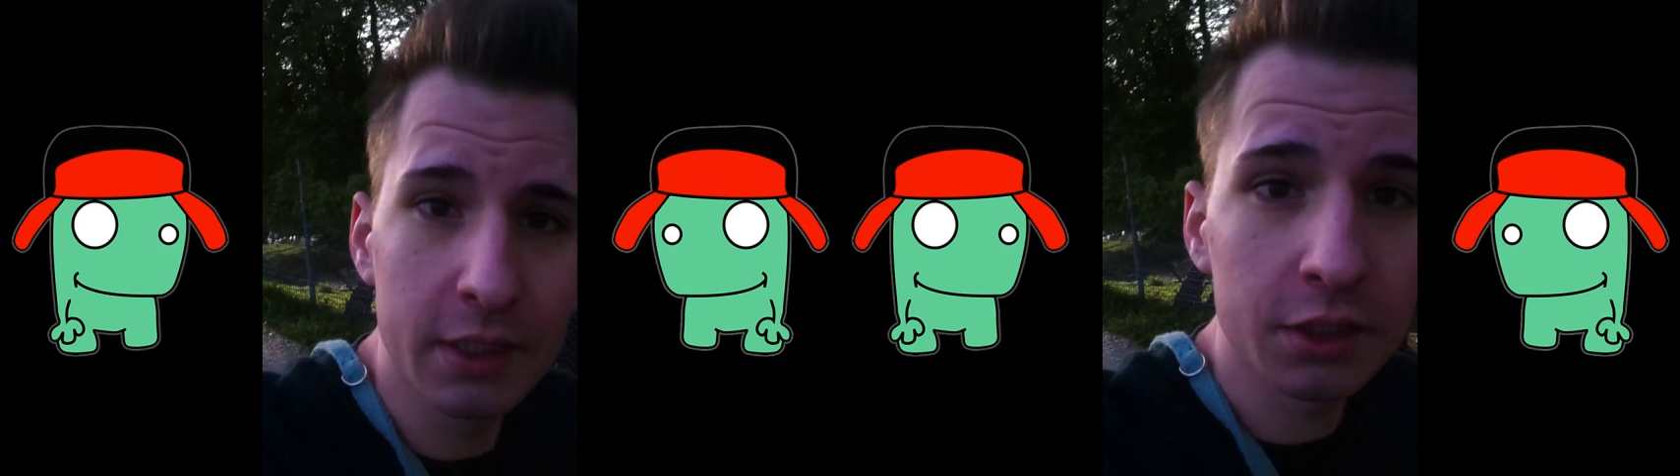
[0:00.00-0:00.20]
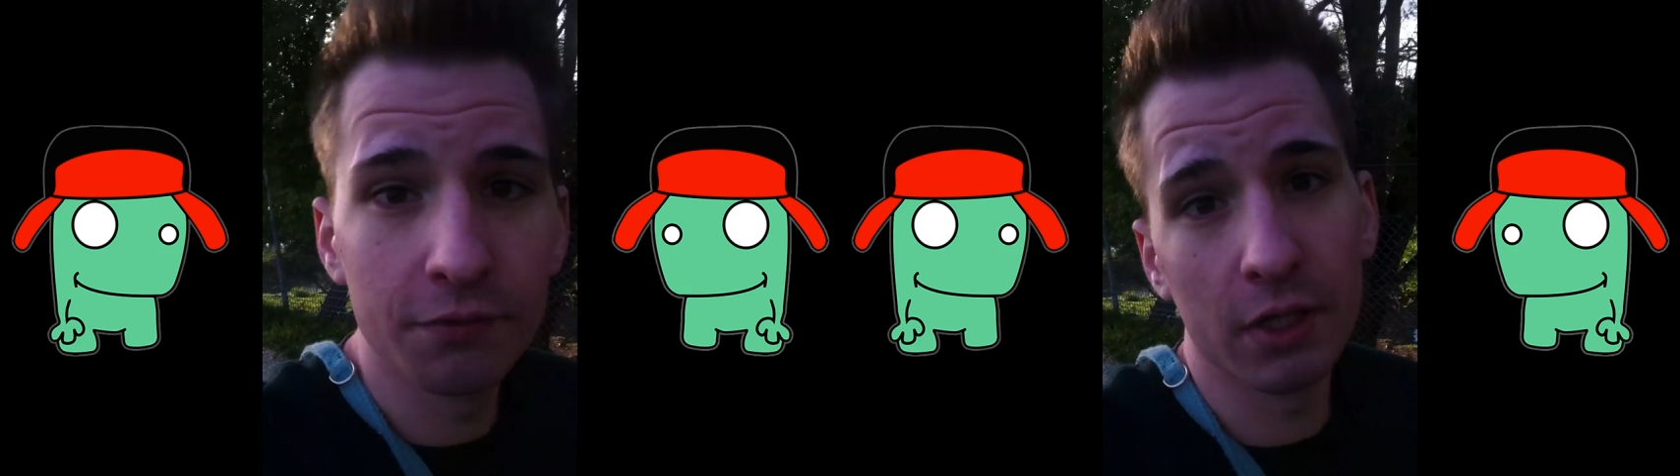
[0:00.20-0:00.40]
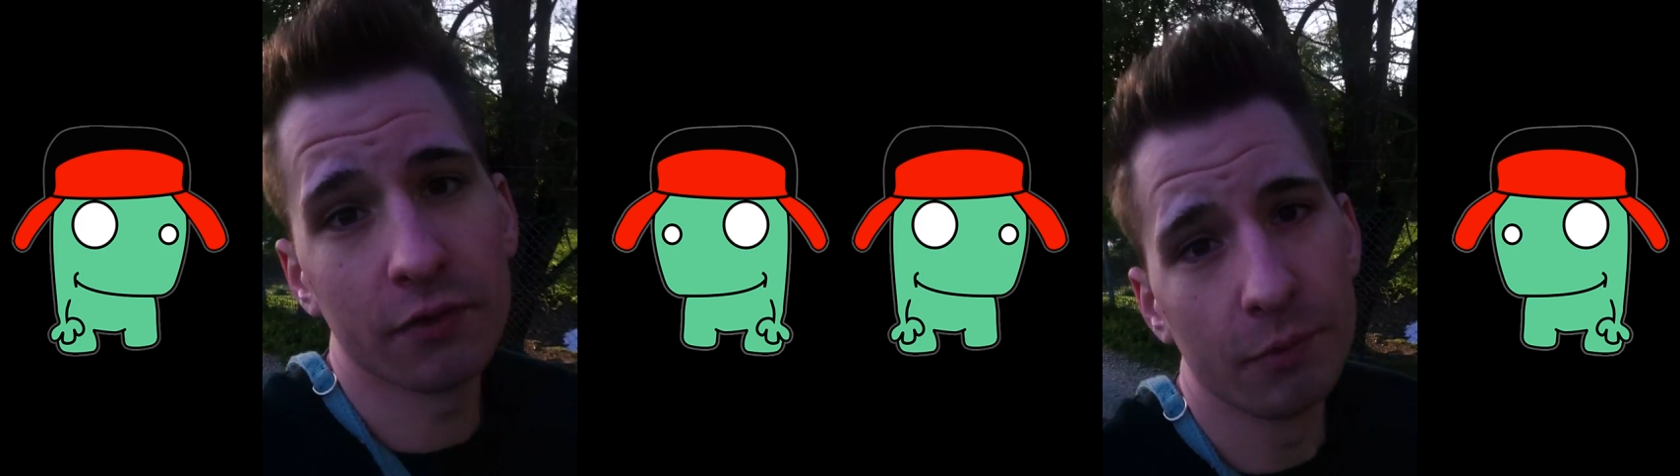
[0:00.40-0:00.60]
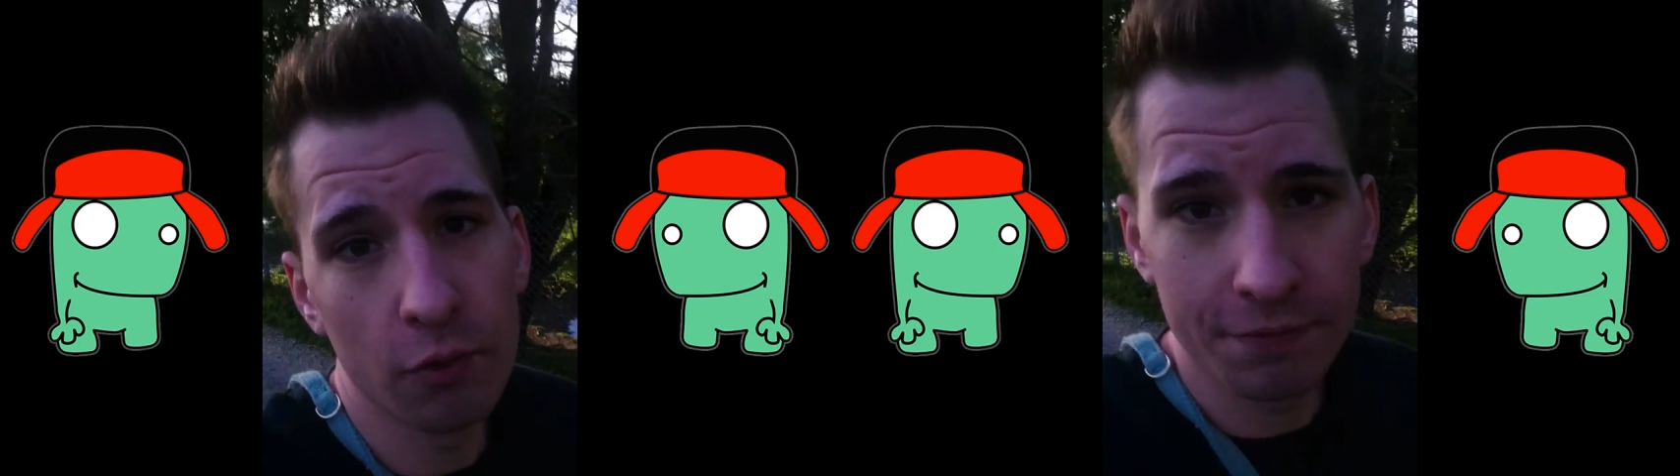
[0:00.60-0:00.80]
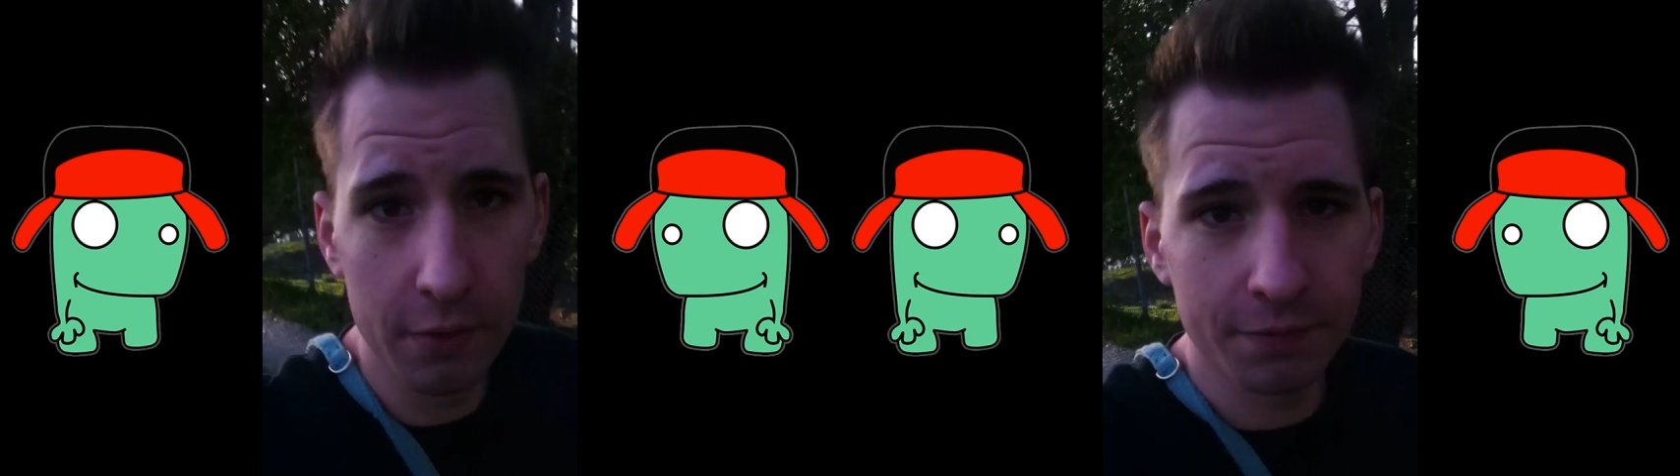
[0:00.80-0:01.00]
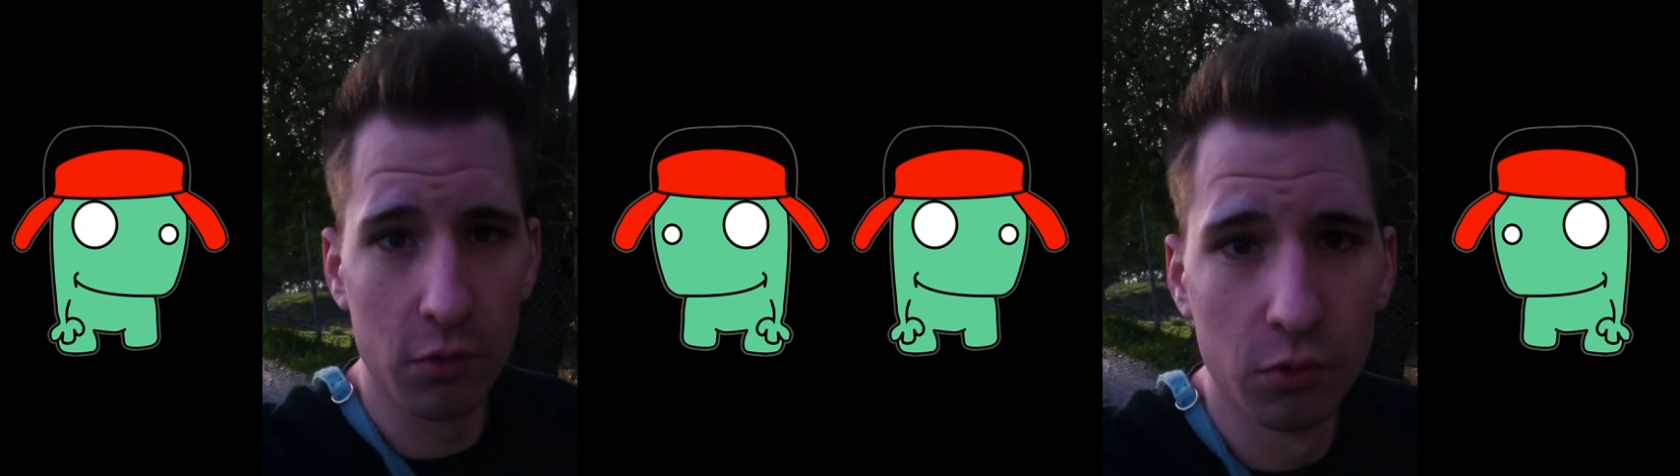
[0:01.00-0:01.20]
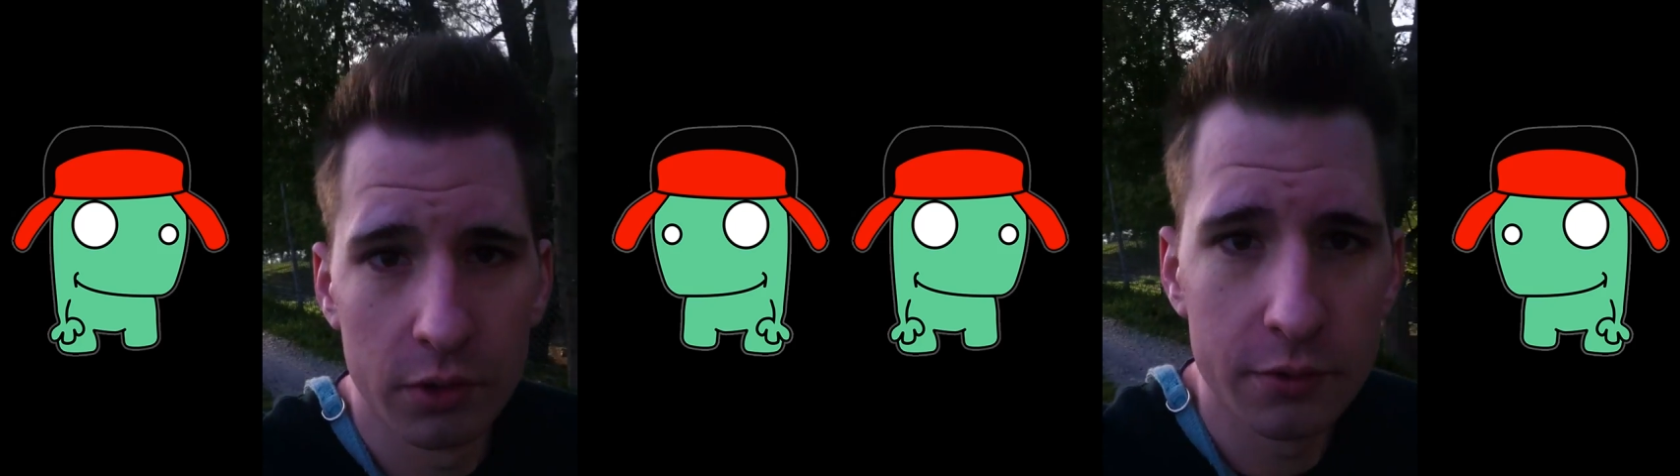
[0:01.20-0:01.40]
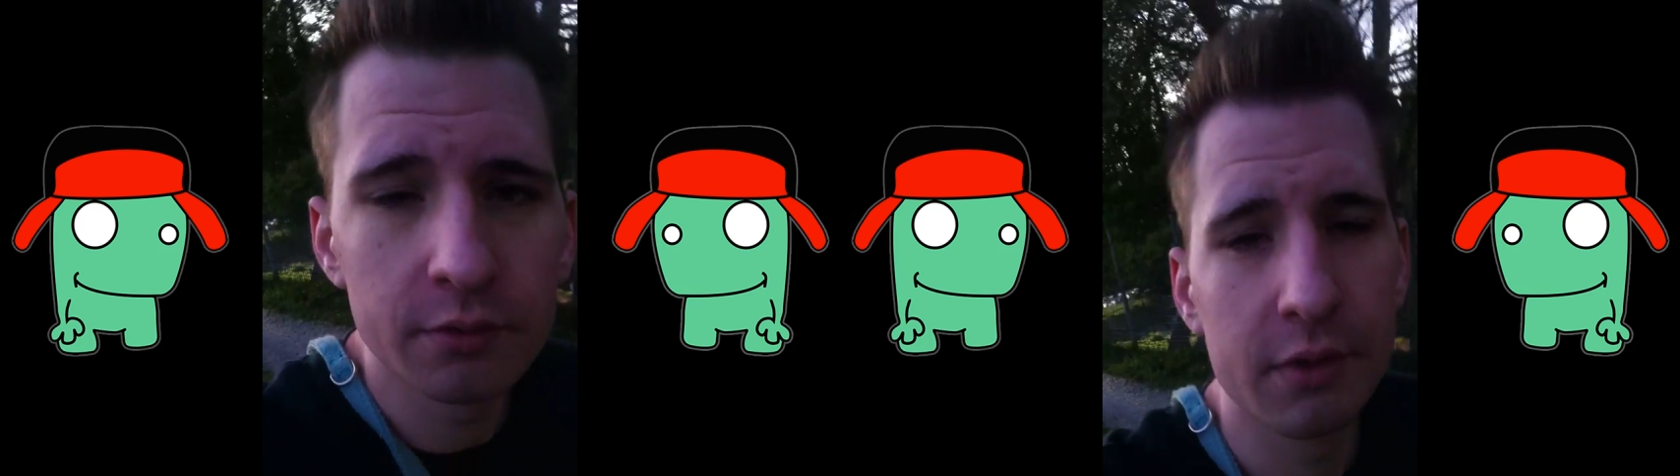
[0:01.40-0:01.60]
Ich werde es mir auf jeden Fall
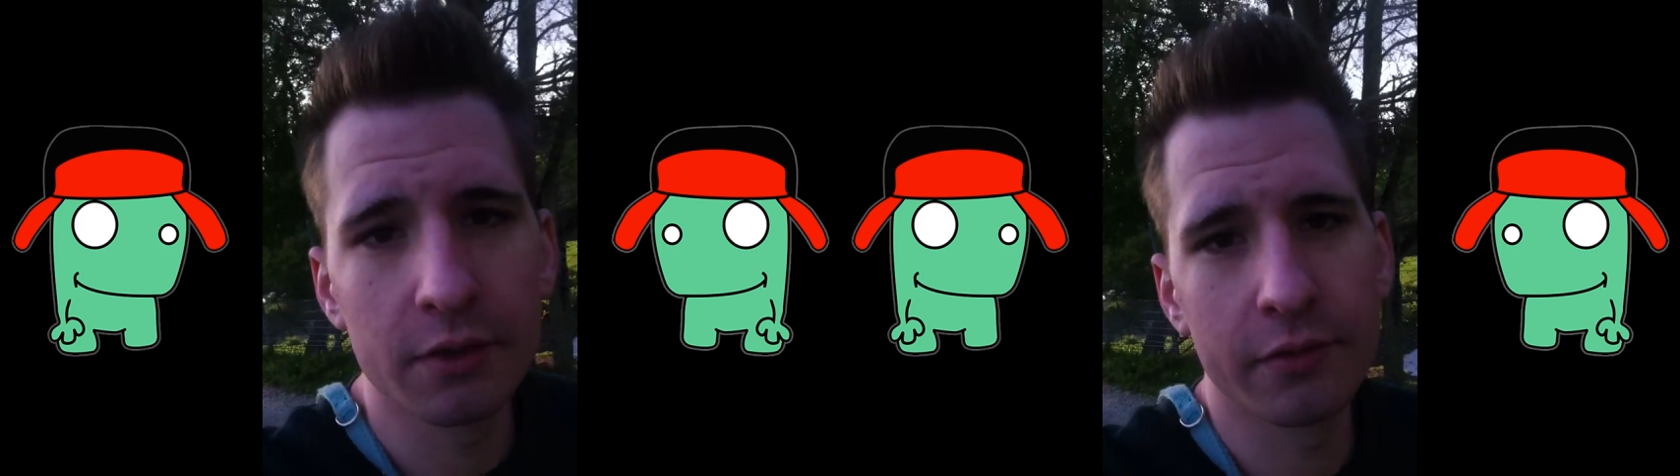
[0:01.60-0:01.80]
holen.